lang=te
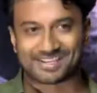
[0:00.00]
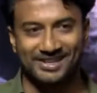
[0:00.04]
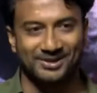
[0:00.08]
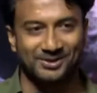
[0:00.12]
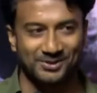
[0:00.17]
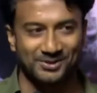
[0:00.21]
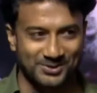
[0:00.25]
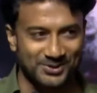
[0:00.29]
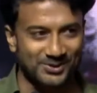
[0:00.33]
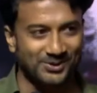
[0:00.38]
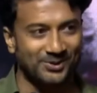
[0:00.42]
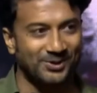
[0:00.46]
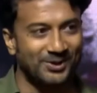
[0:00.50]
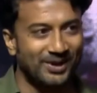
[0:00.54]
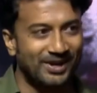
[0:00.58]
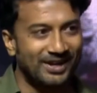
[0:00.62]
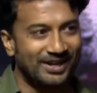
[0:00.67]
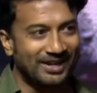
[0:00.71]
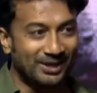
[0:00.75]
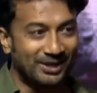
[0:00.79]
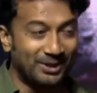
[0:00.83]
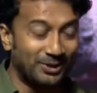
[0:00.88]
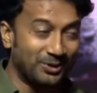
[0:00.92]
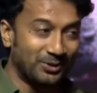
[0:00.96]
చేస్తాను సో
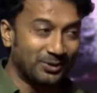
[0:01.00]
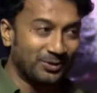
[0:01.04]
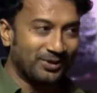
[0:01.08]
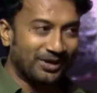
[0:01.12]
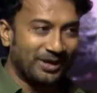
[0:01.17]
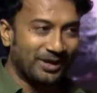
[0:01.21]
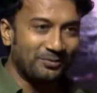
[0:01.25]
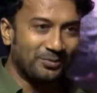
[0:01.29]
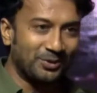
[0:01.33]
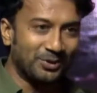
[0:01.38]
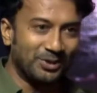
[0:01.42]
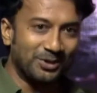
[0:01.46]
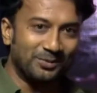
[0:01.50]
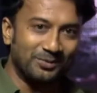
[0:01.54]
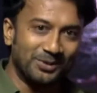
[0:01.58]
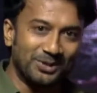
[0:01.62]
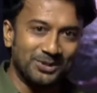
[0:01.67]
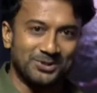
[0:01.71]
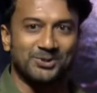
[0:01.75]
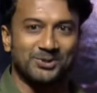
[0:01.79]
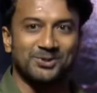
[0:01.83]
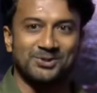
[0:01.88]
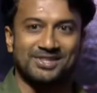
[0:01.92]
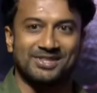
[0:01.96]
ఈరోజు రేపు పొద్దున
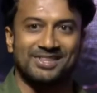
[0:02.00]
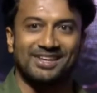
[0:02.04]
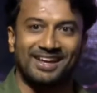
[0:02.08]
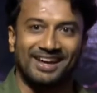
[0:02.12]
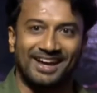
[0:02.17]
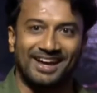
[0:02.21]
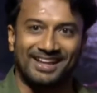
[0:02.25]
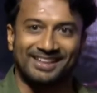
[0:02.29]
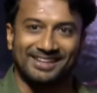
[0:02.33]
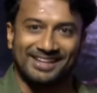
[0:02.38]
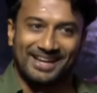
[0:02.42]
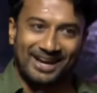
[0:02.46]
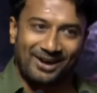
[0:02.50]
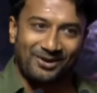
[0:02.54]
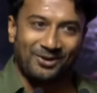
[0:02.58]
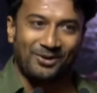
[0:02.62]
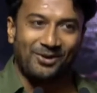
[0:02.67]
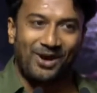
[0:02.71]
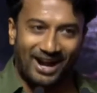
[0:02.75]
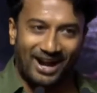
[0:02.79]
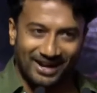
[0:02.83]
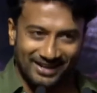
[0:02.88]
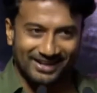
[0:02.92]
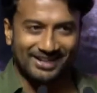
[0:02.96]
మీరు చూస్తే అది కేవలం